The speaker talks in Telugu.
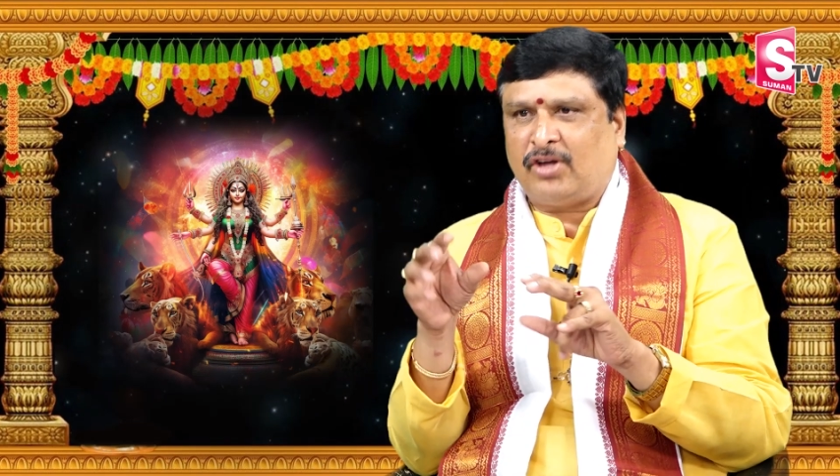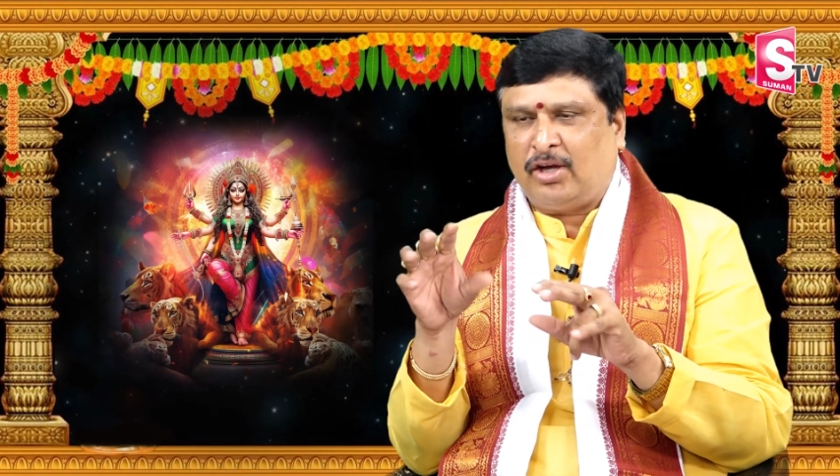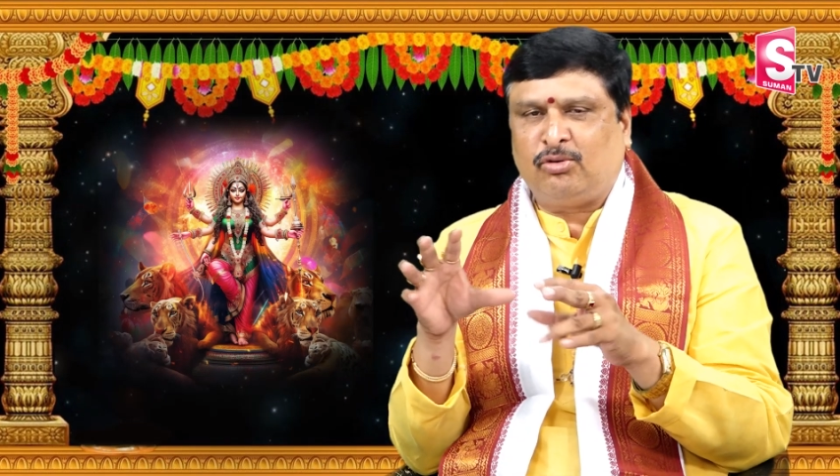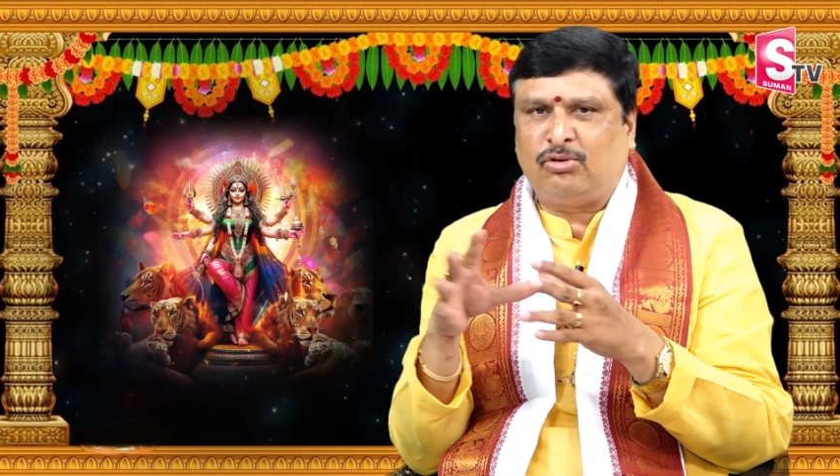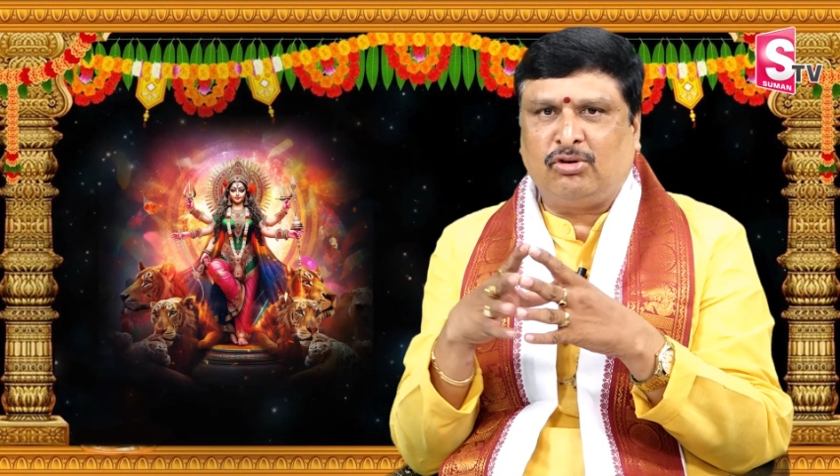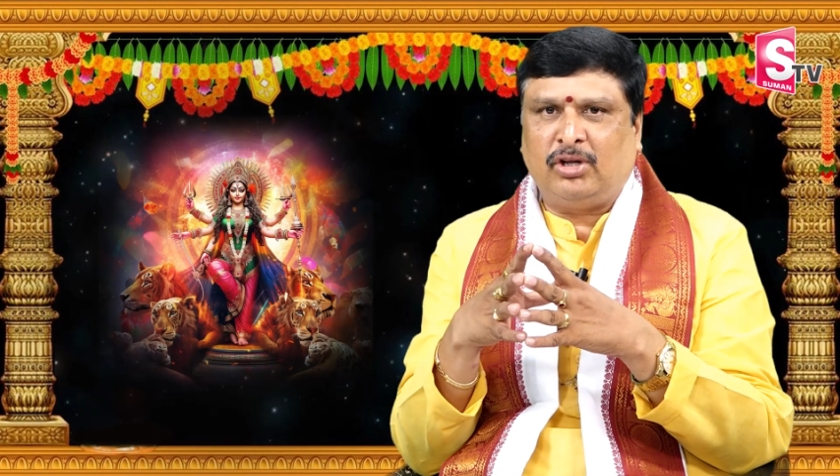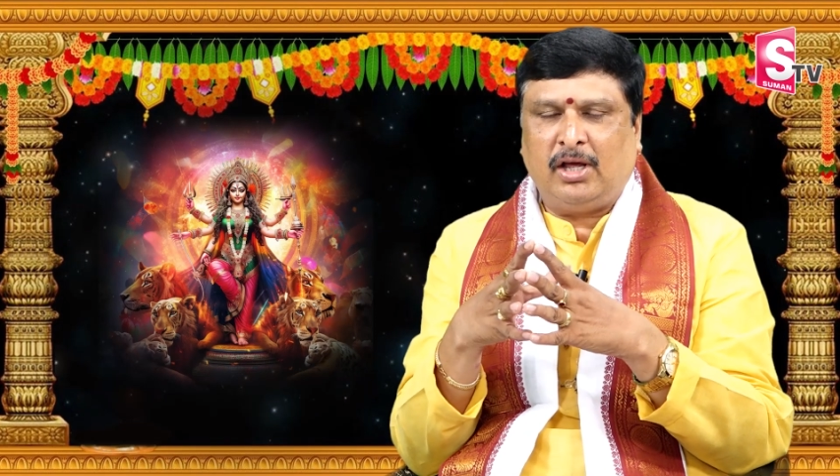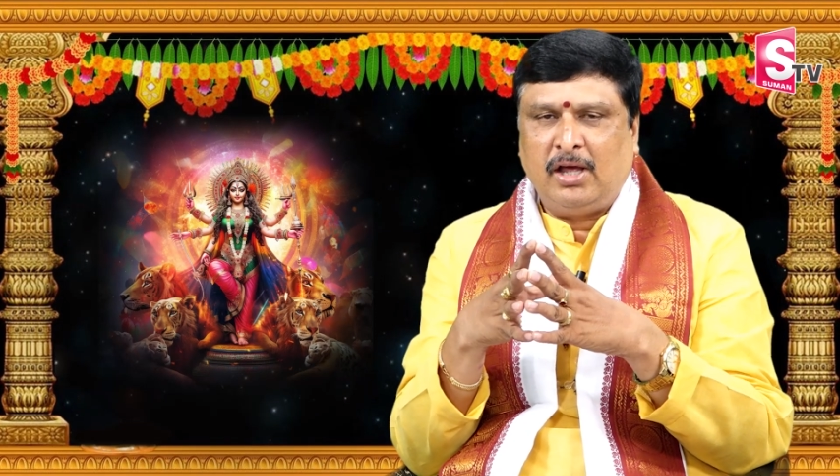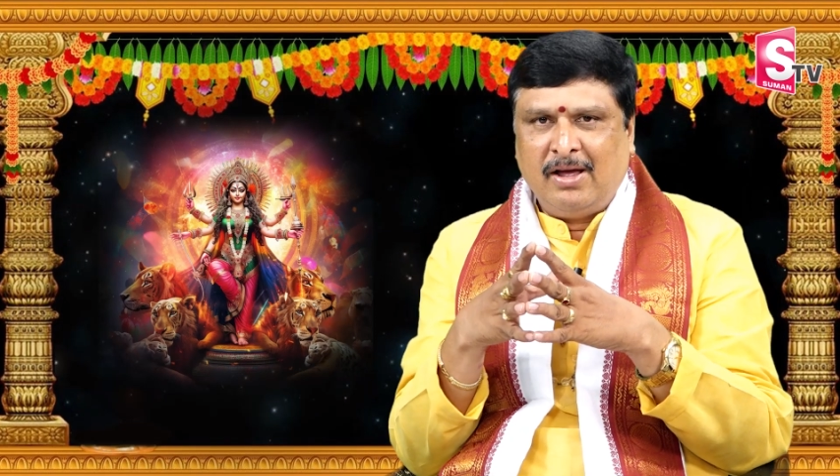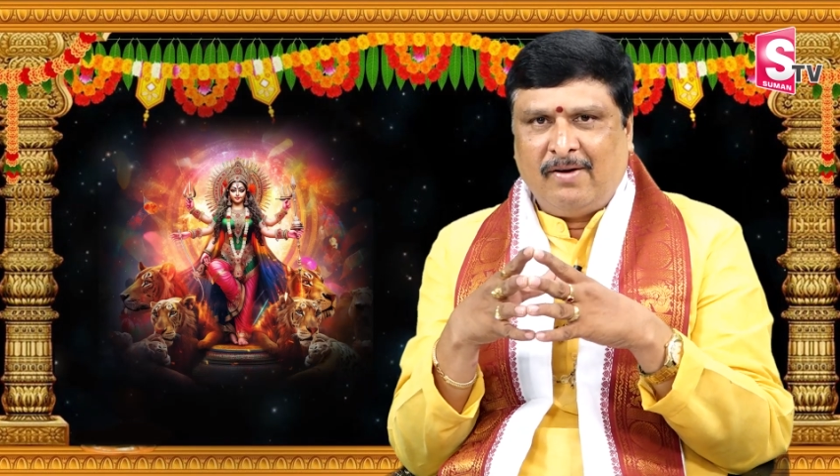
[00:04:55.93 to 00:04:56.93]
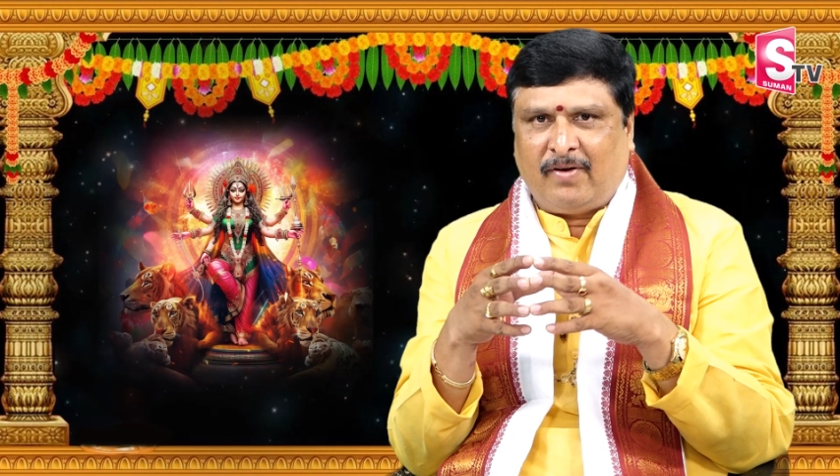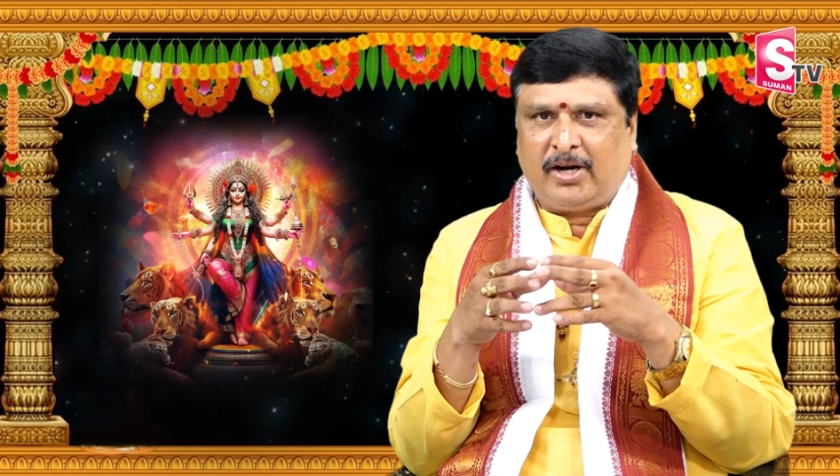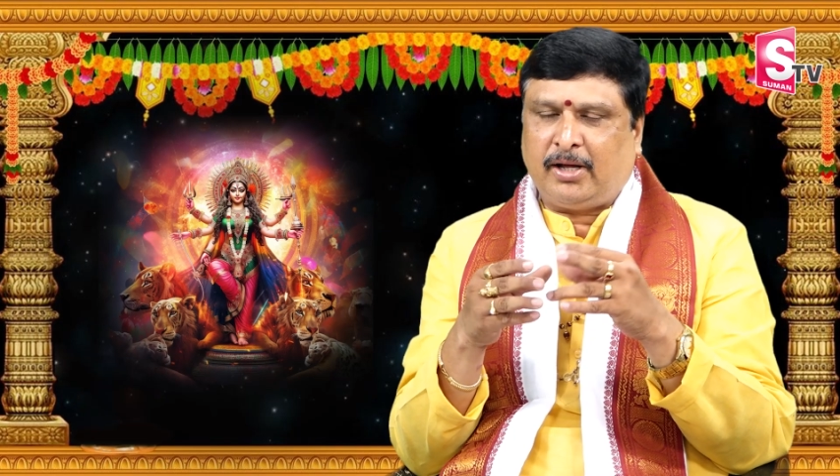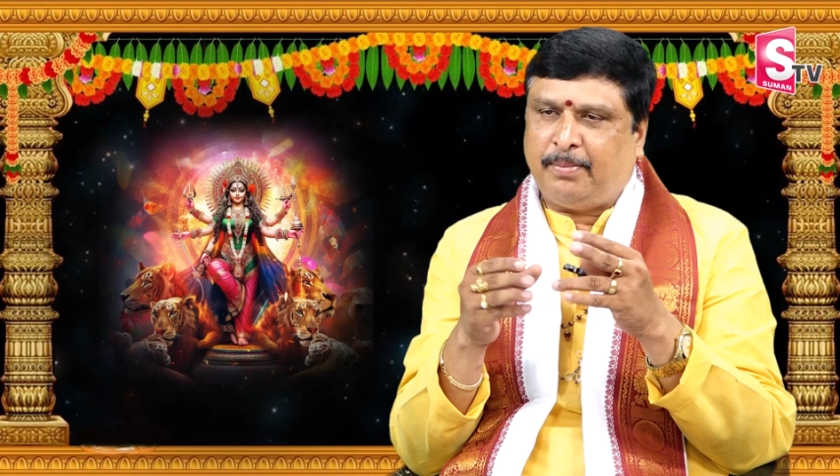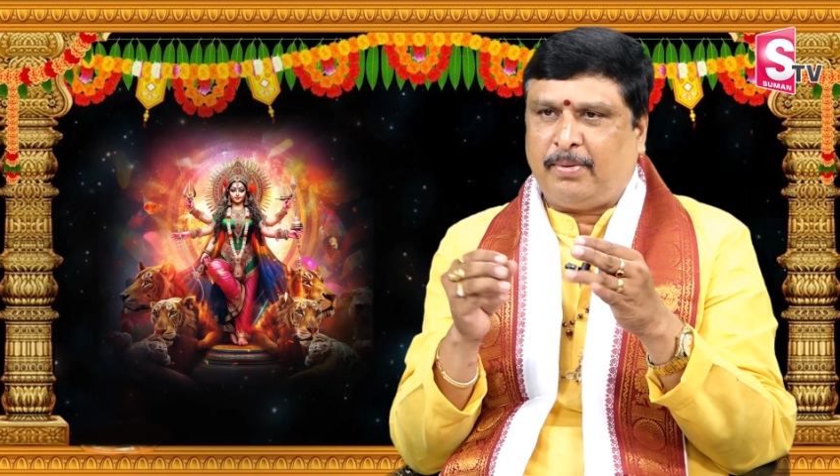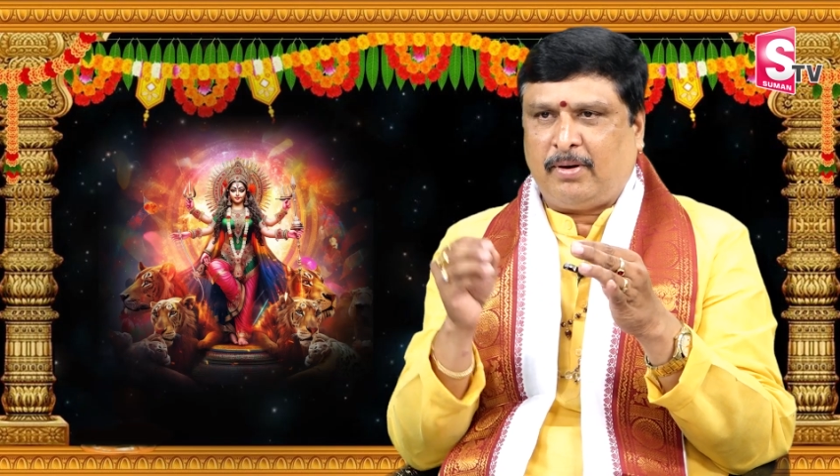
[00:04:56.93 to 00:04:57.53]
సైజు ఉంటుంది వాటికి